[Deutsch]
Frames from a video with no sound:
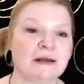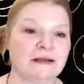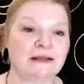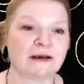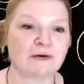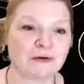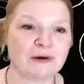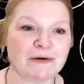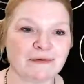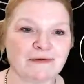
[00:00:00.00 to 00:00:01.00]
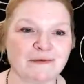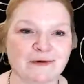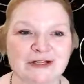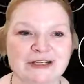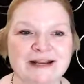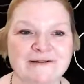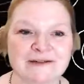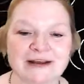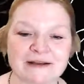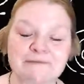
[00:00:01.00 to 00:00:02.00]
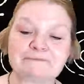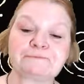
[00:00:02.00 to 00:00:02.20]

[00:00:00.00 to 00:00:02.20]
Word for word: die ich auch noch mal irgendwann vorstellen werde.